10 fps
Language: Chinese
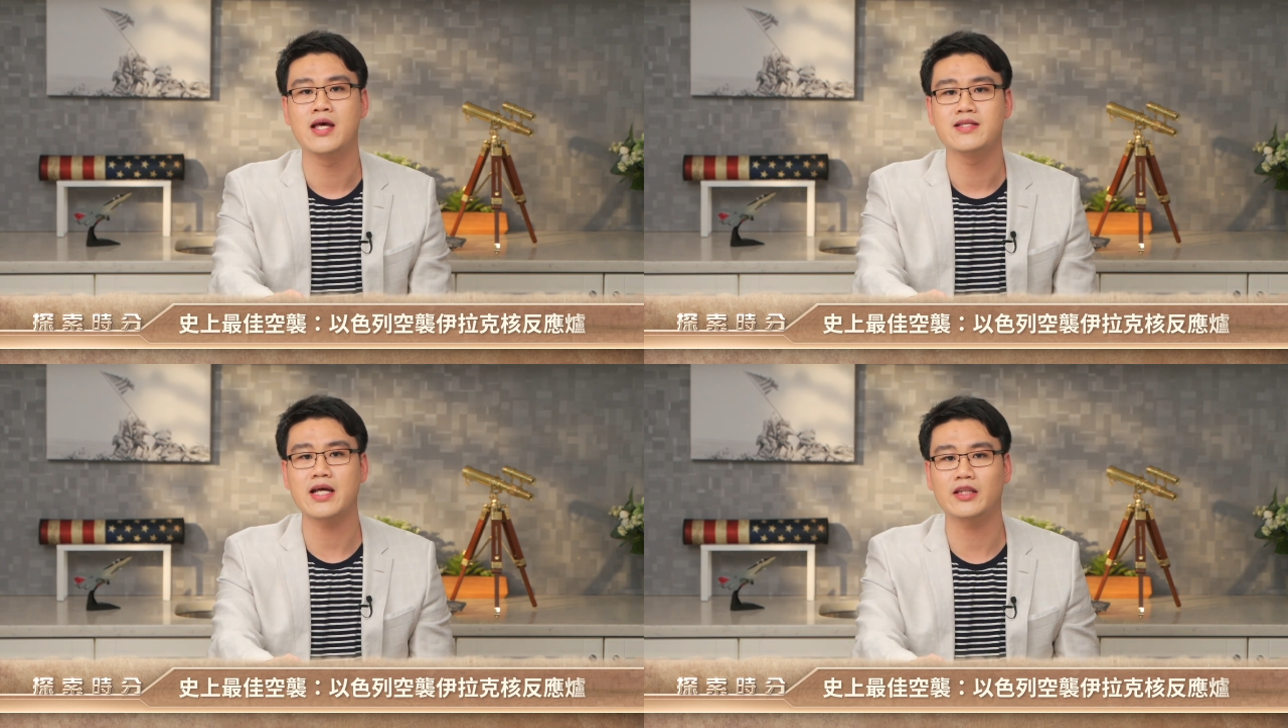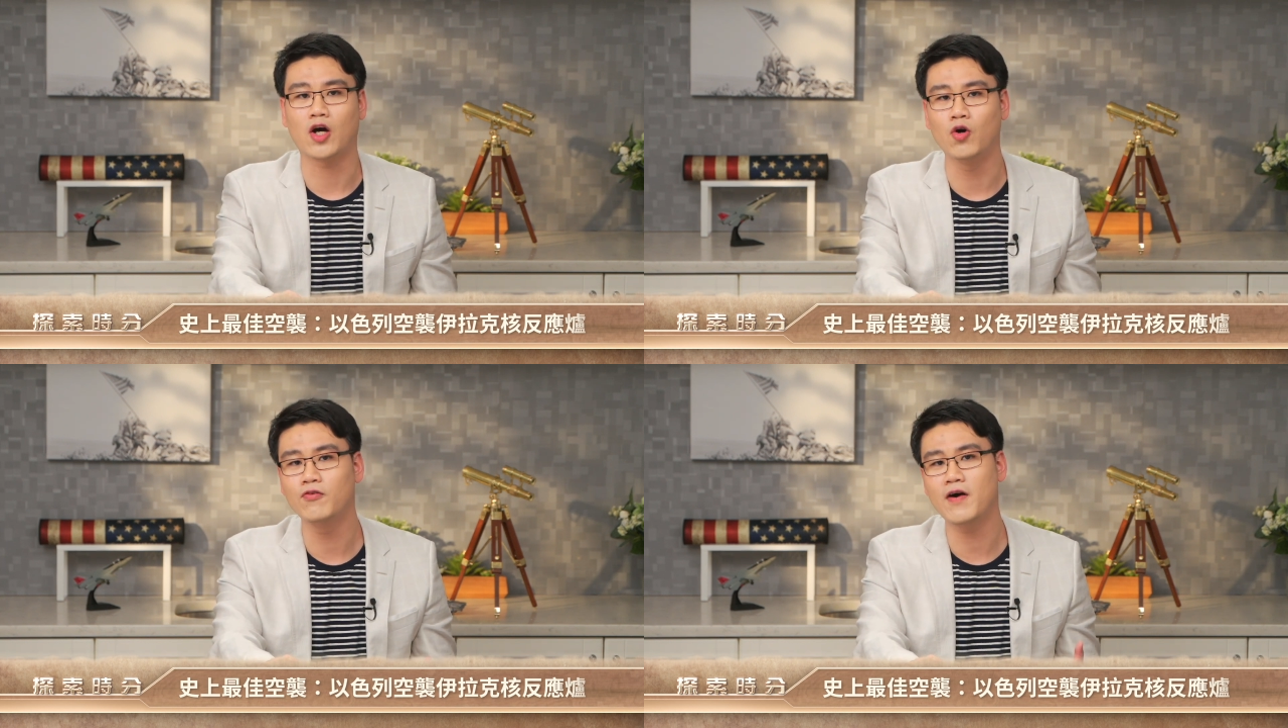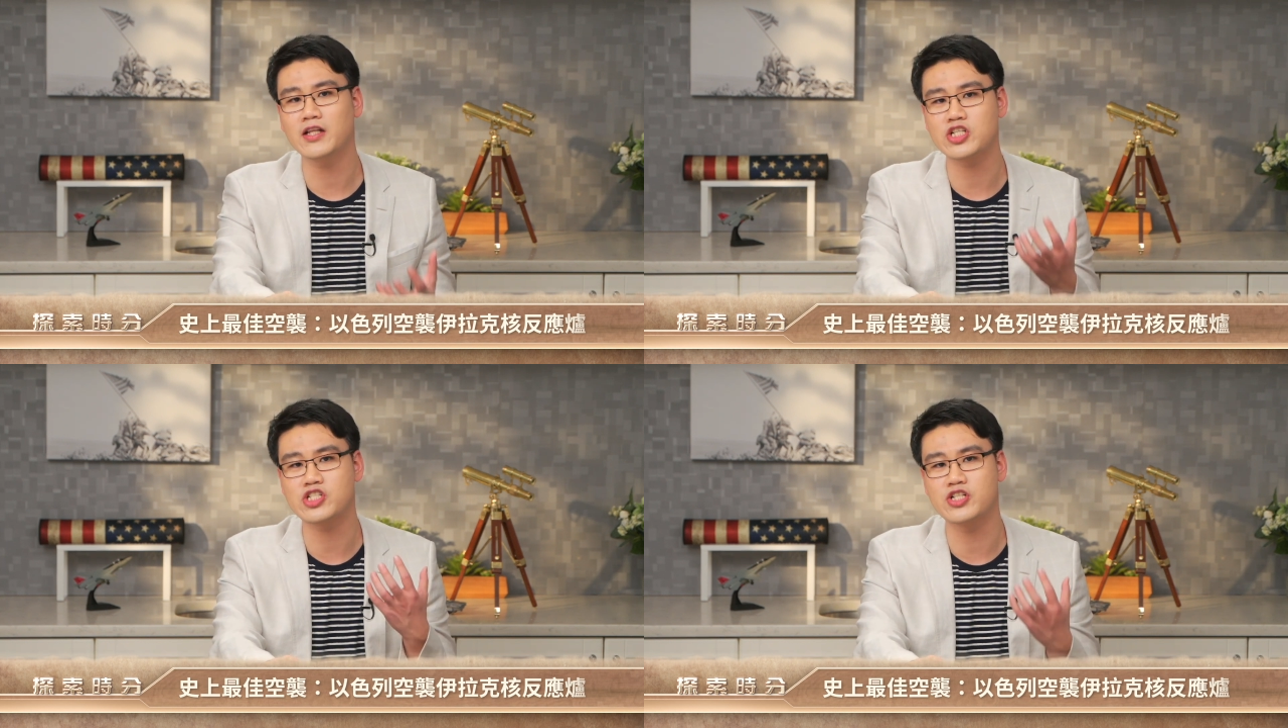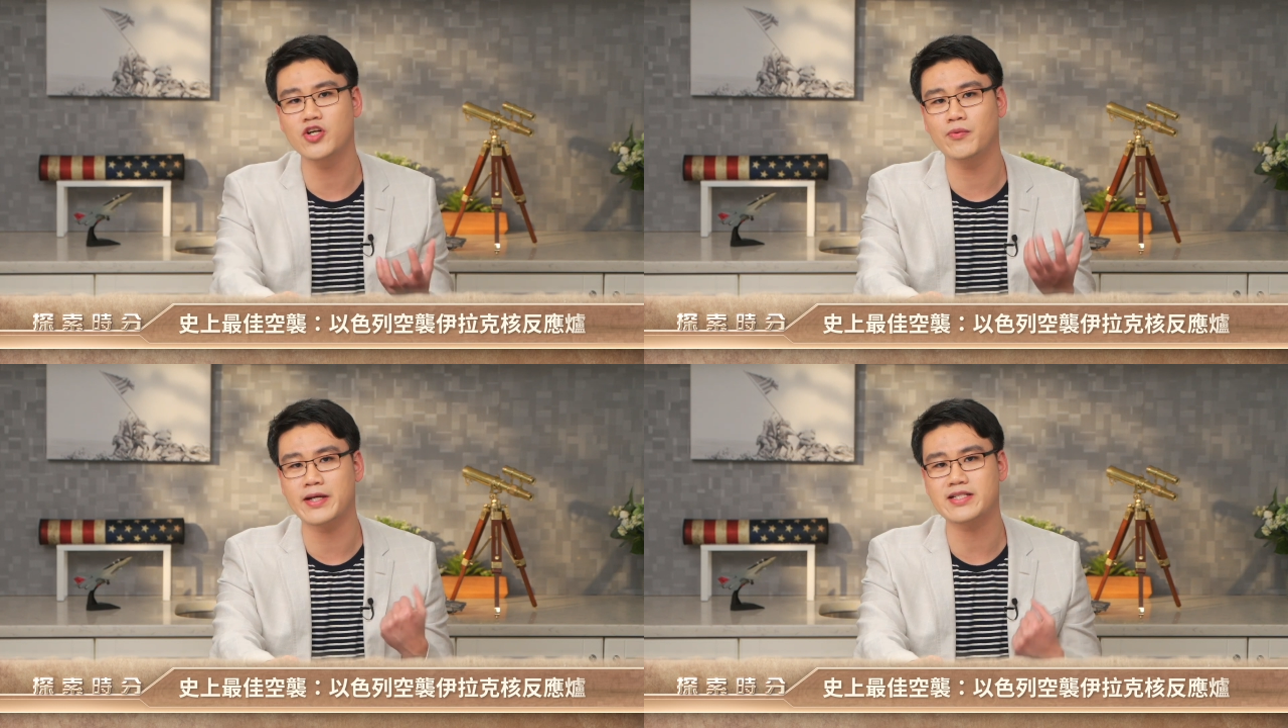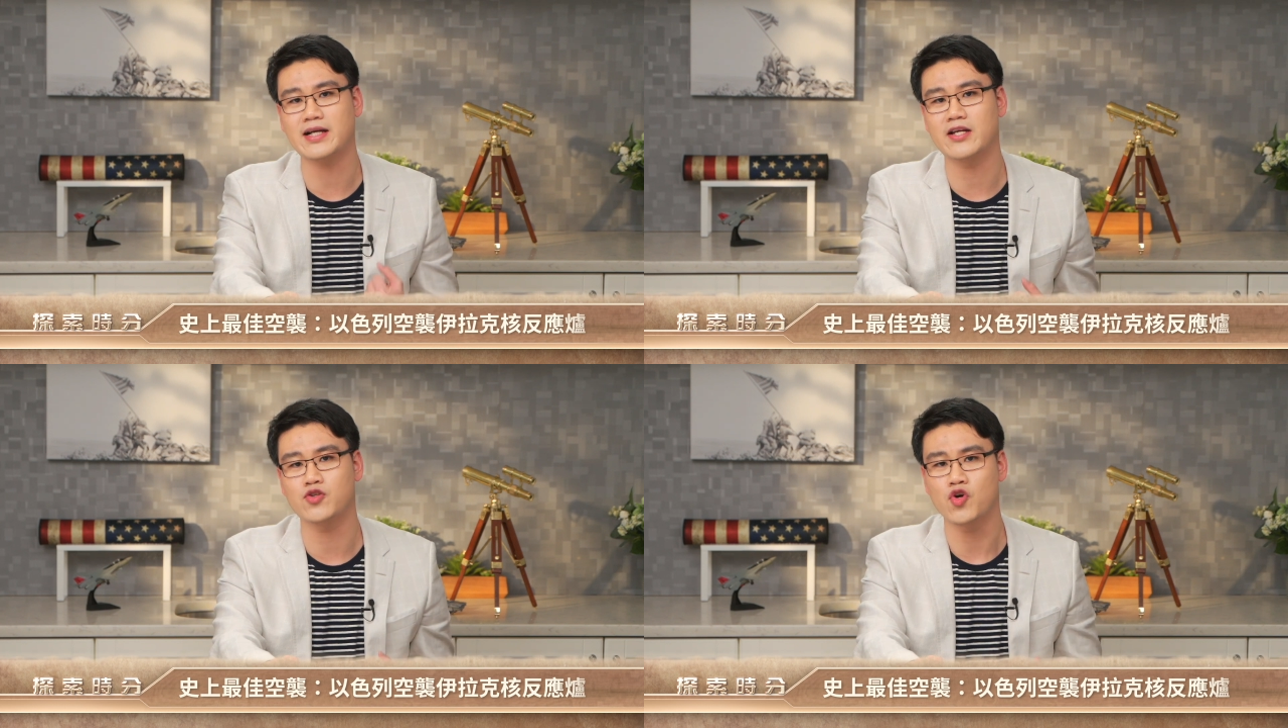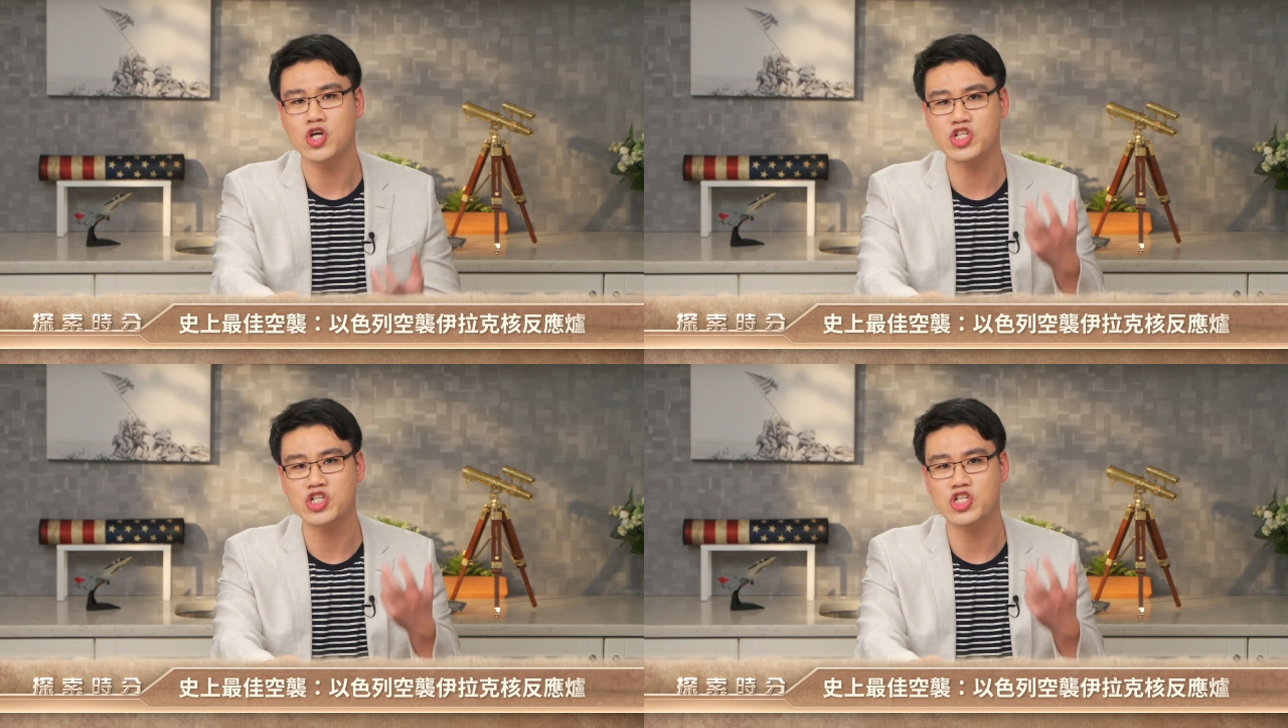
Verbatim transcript: 在投放的十六枚炸弹中，